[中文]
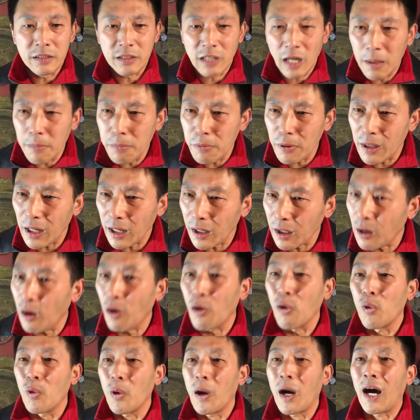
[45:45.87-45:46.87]
张不开
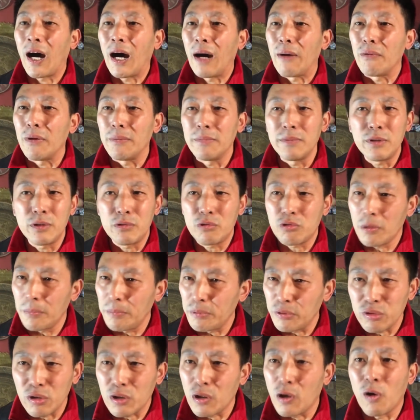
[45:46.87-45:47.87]
口啊，我们说
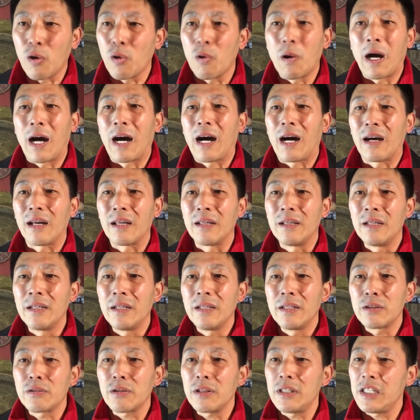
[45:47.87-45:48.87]
不出口啊，
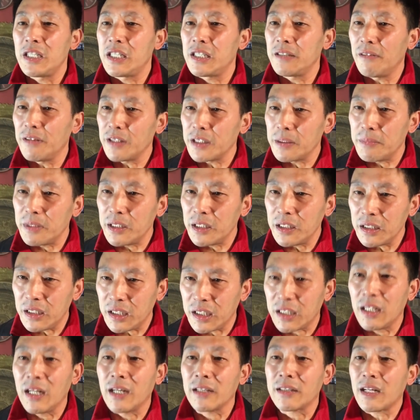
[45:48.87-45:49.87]
所以希望你们能
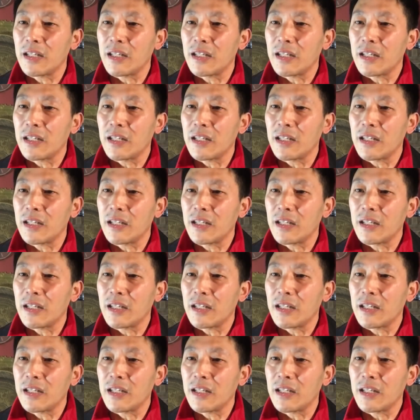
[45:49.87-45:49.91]
体谅。